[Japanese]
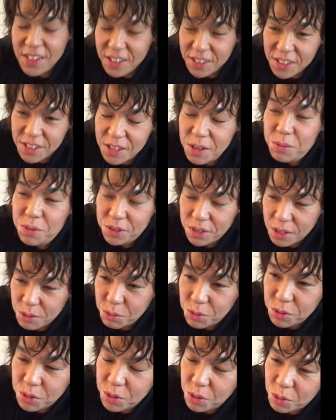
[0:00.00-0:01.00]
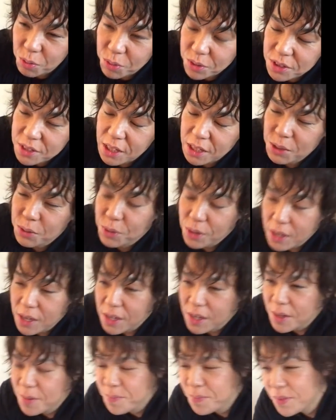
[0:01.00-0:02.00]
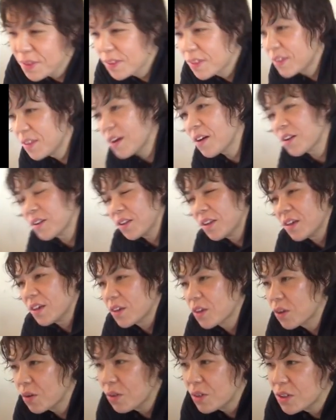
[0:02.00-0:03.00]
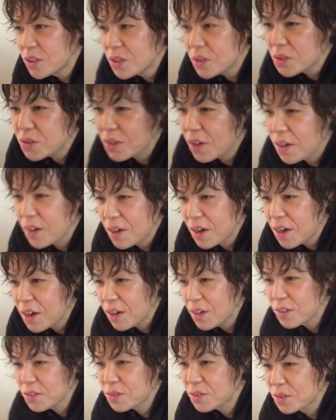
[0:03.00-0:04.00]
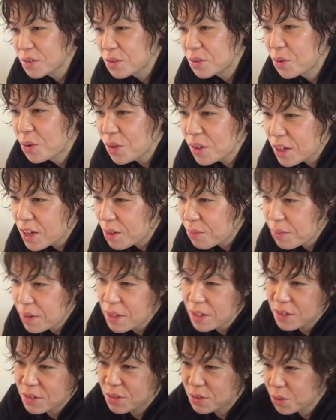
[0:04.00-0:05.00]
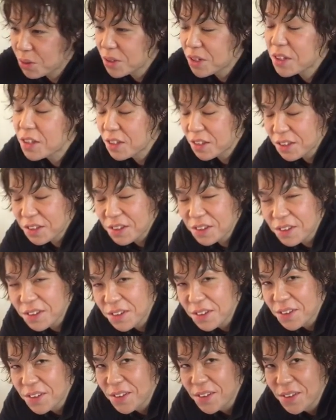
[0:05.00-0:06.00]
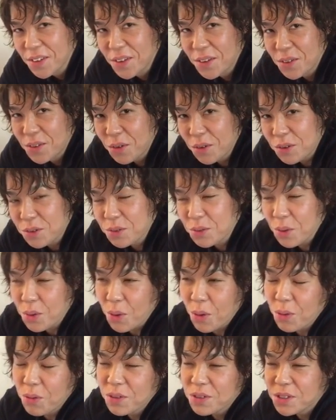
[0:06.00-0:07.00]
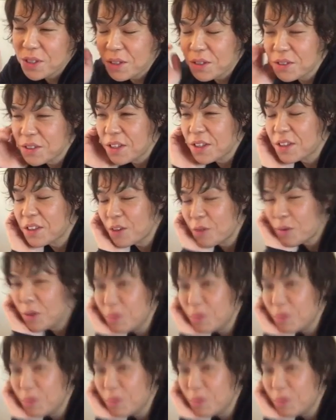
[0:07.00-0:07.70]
いやねでもね、うん僕今日思ったのはなんかね今日一条さんがすっごいなんか前すごい出ててなんかすごい興奮してるんだなって